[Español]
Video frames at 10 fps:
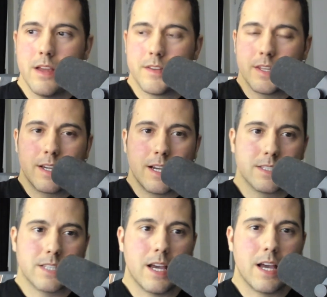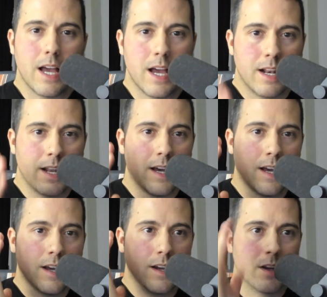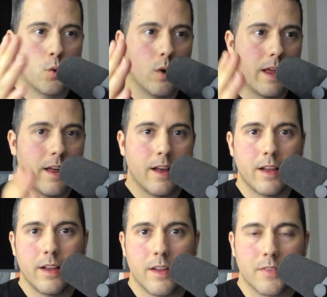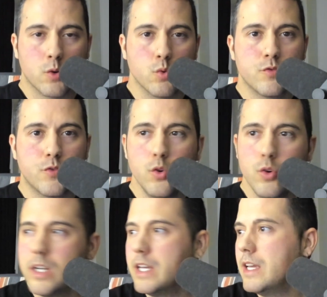De casa a la escuela de kung fu